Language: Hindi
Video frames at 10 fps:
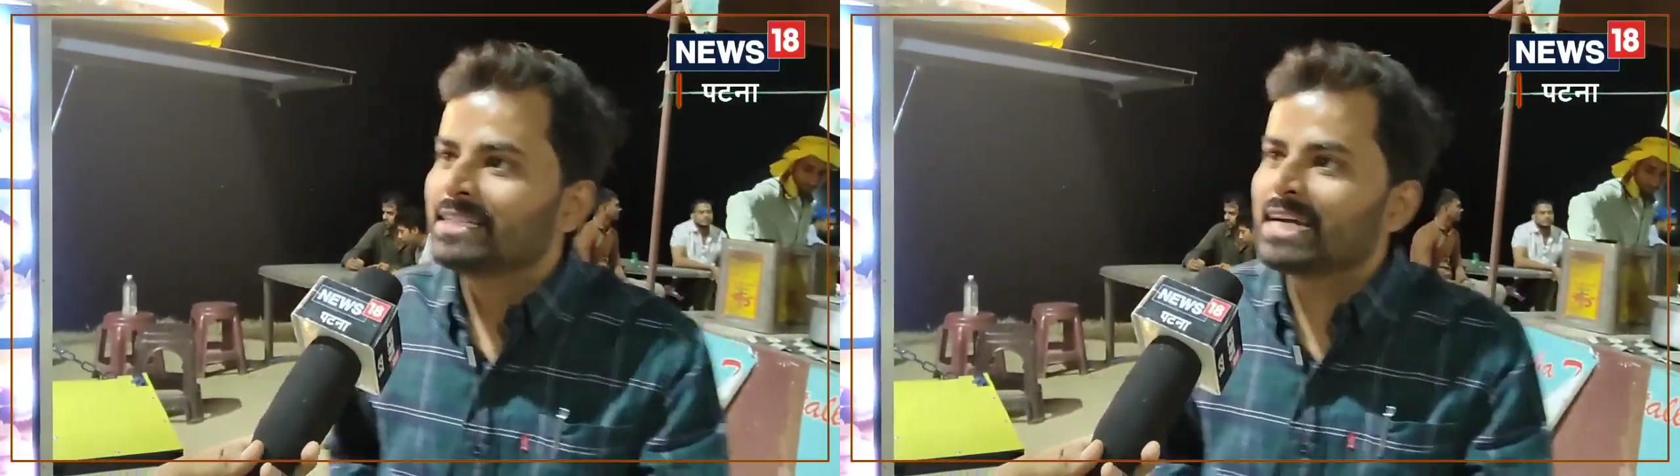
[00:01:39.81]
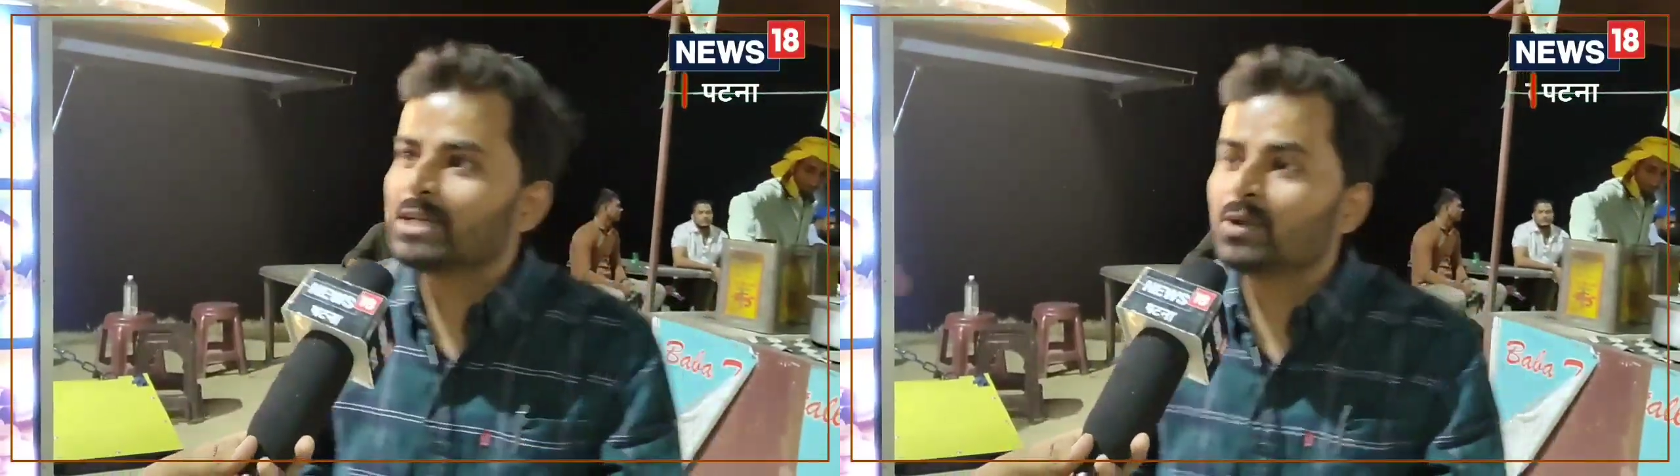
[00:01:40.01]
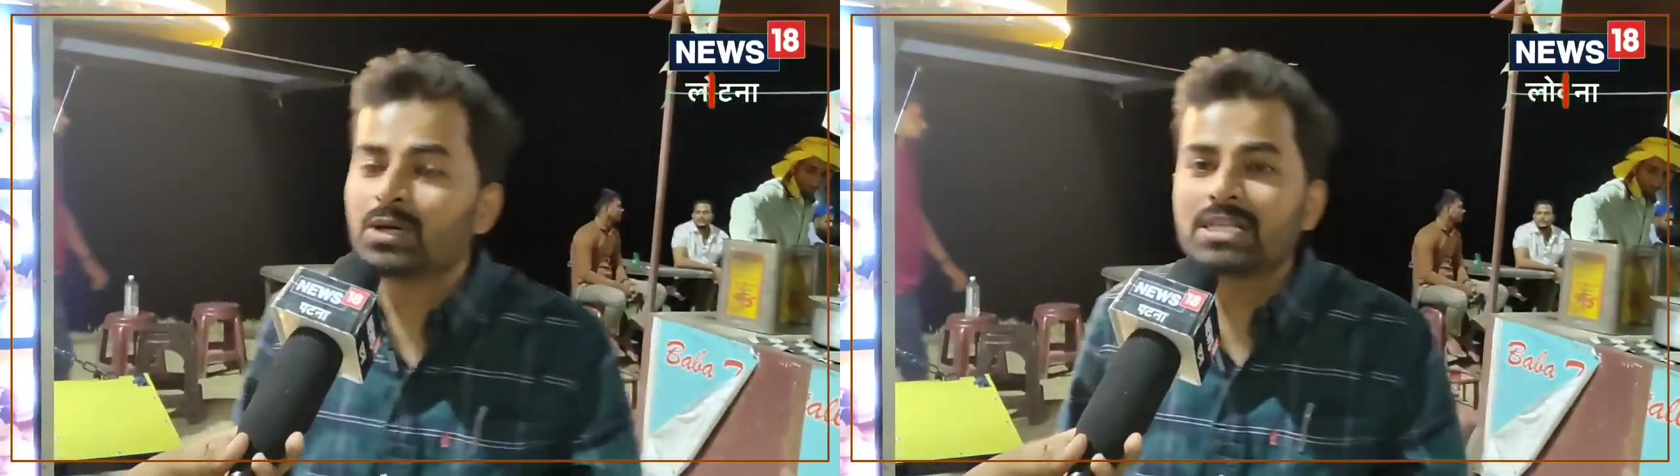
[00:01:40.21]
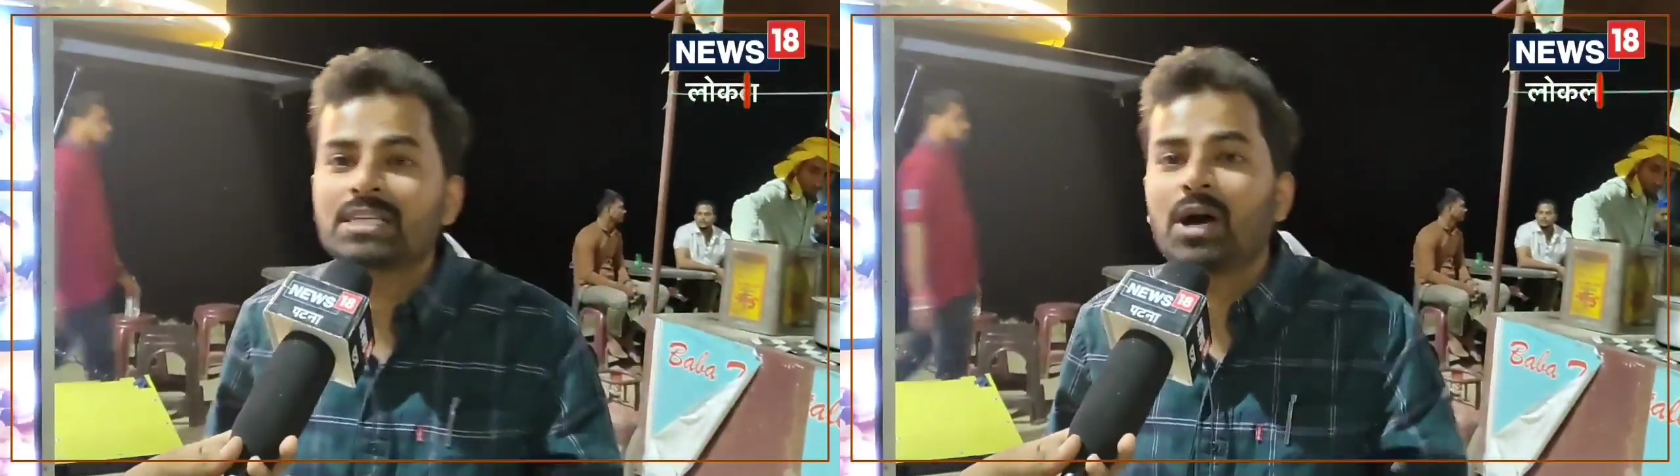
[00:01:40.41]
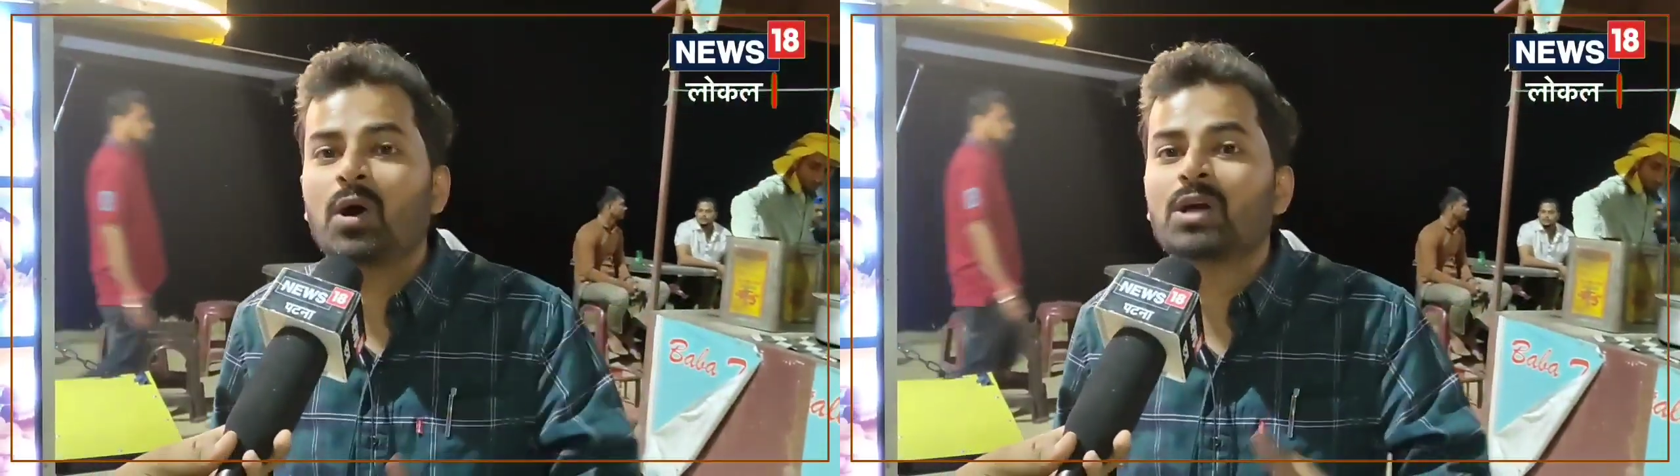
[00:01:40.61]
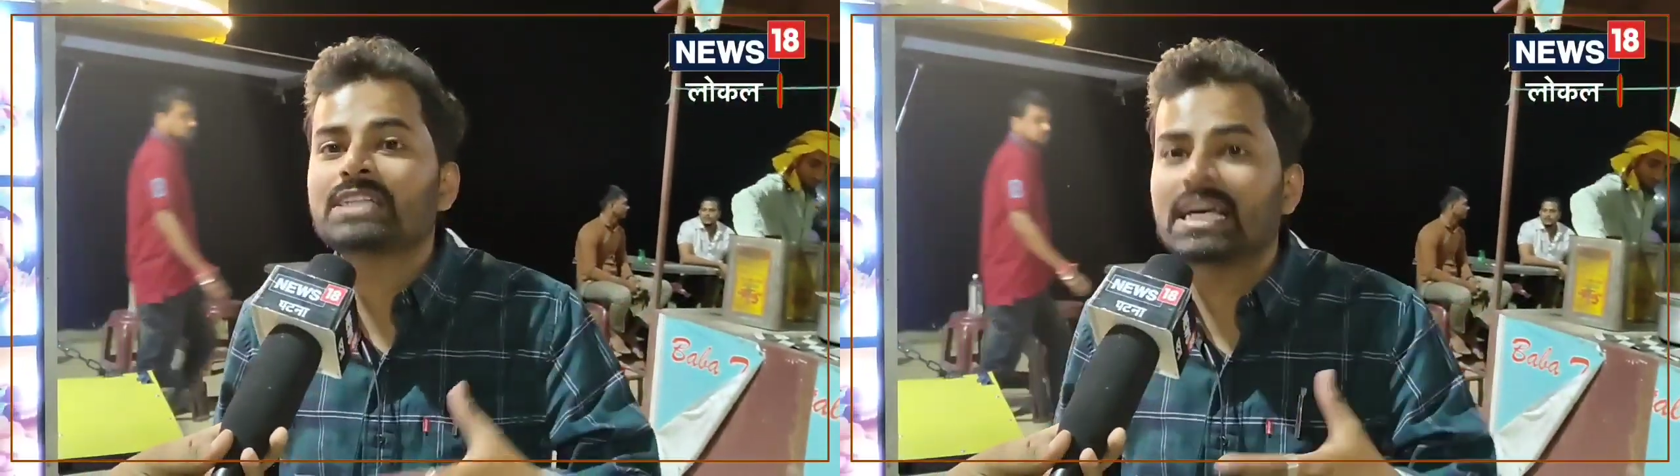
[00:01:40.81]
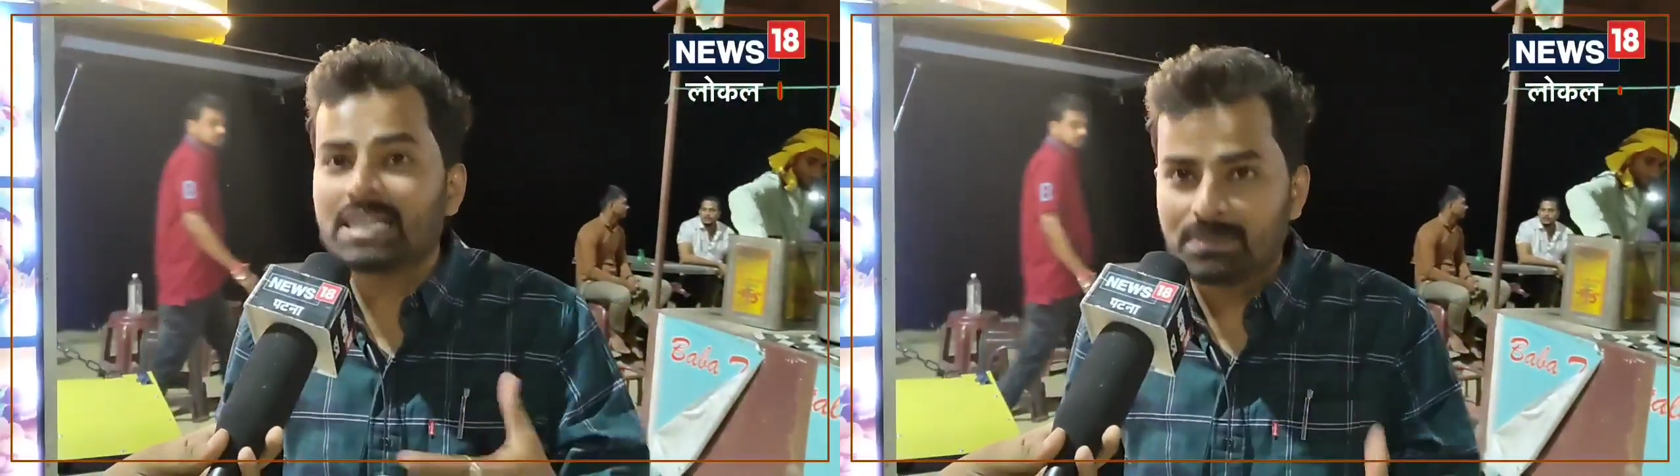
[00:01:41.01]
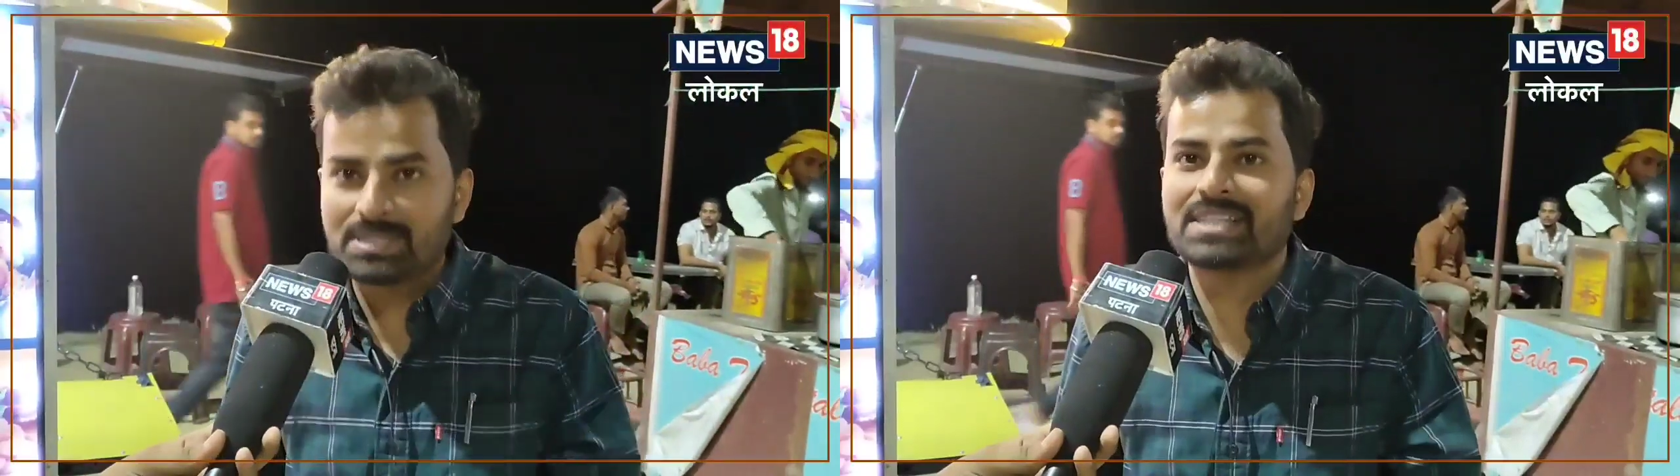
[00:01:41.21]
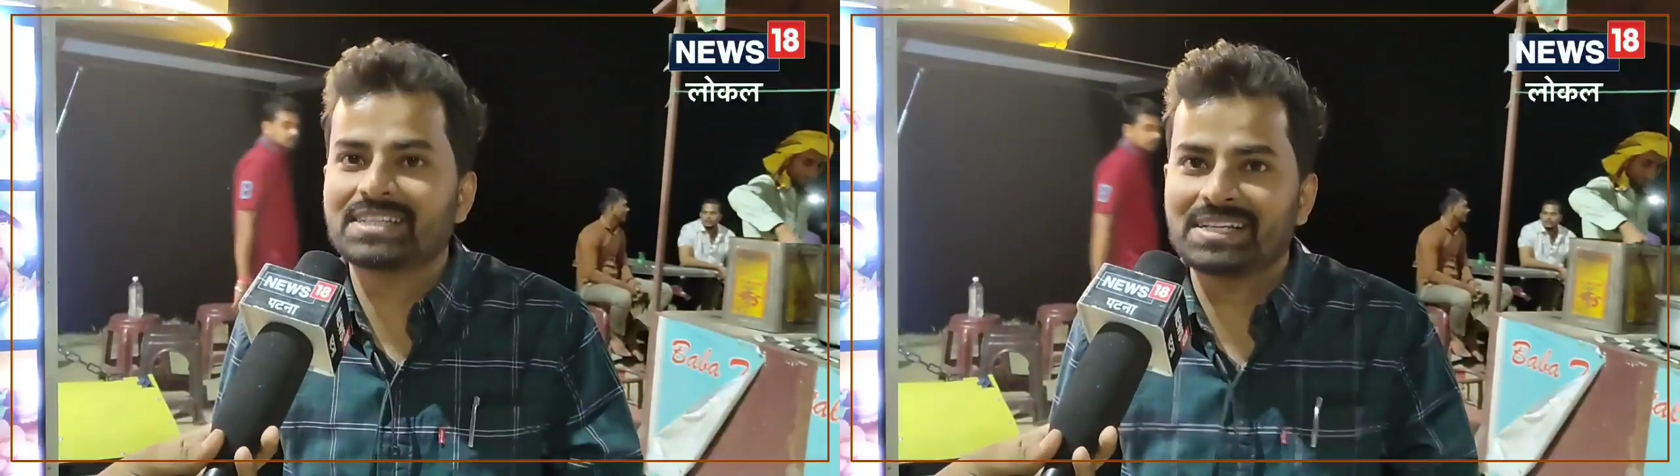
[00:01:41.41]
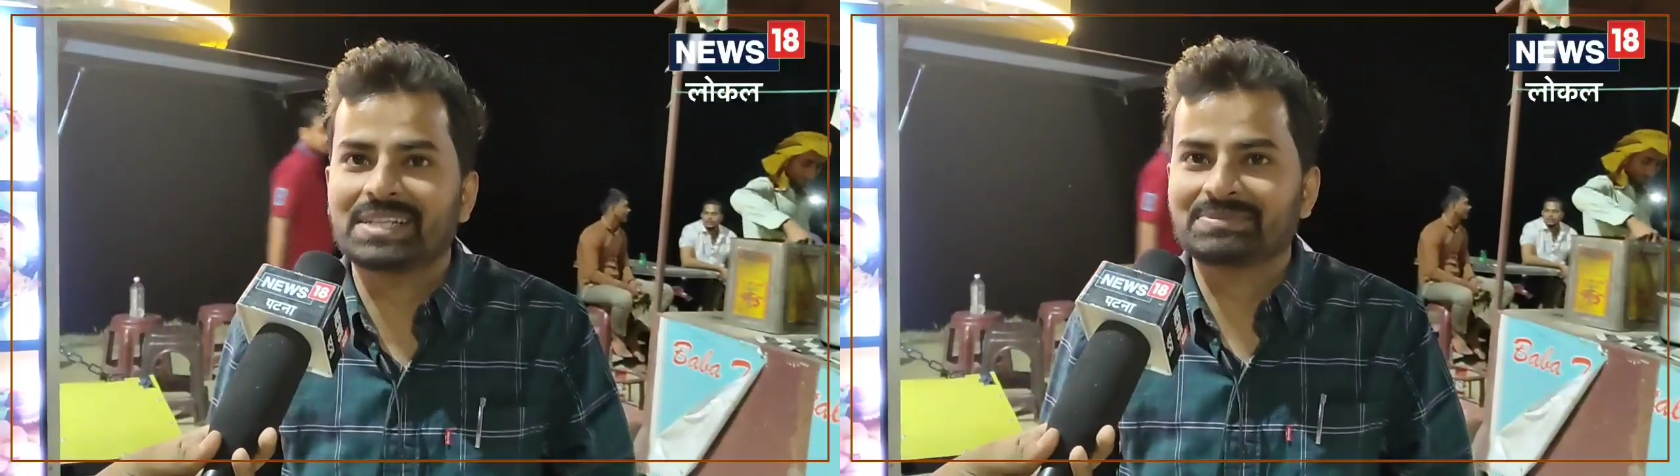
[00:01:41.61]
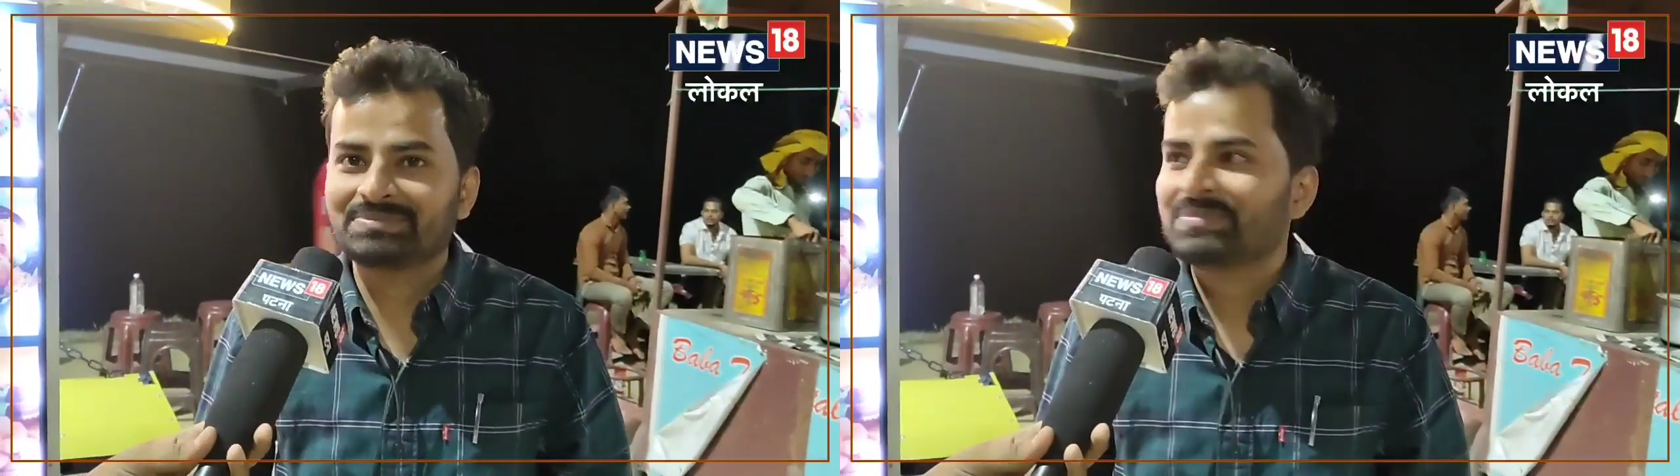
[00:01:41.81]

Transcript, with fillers: ताकि लोग इसे और ज़्यादा पसंद करें